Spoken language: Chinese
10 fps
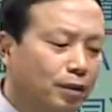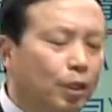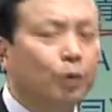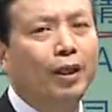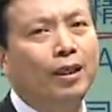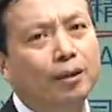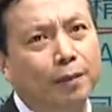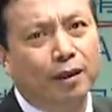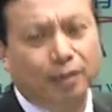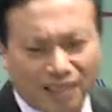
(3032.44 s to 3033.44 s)
精锻件什么
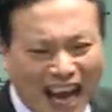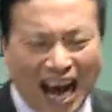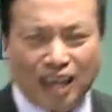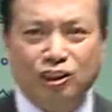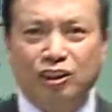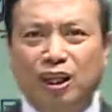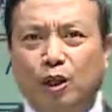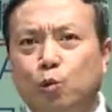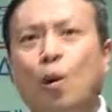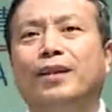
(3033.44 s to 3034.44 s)
呀？大型的一个
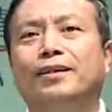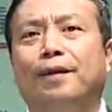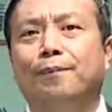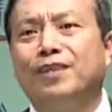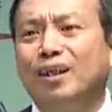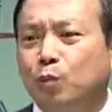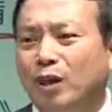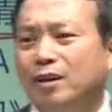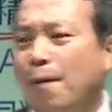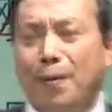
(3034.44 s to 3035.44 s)
锻件。这个锻
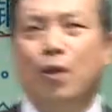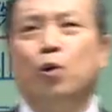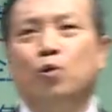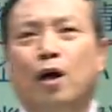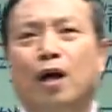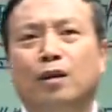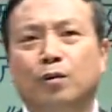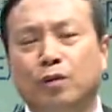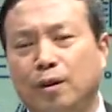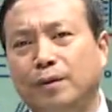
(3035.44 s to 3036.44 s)
件，比如说啊，
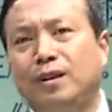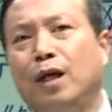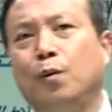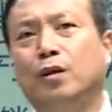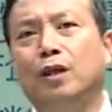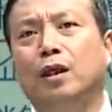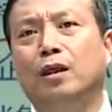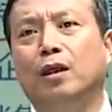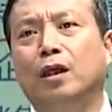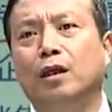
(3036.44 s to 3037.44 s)
你们见过那
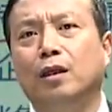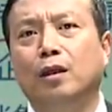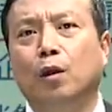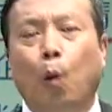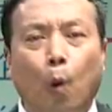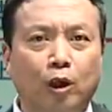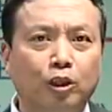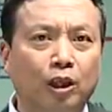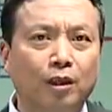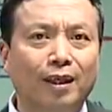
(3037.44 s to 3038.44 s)
个火
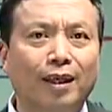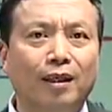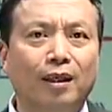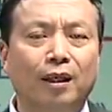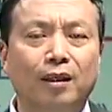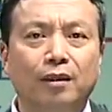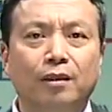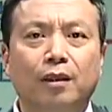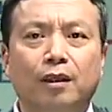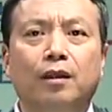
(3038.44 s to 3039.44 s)
车那个、
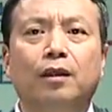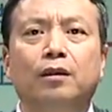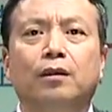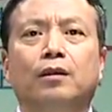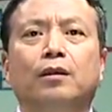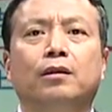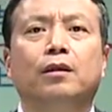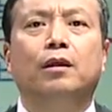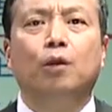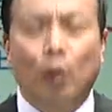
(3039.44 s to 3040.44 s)
那个、那
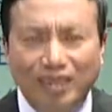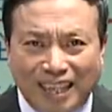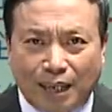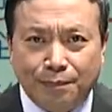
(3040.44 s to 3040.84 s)
个轮子，